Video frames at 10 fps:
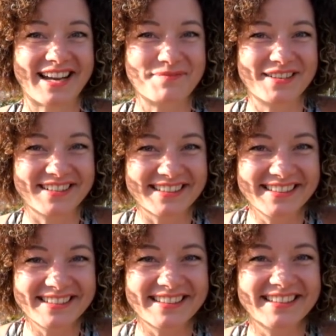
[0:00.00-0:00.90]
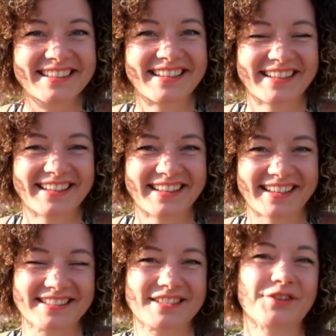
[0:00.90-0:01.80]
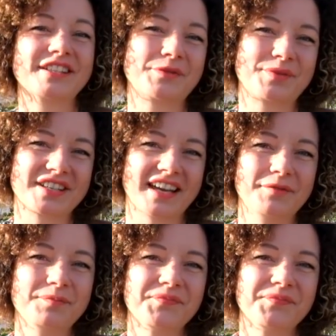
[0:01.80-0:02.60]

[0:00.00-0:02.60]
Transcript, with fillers: Abgeordnete ganz neu zu beschreiben.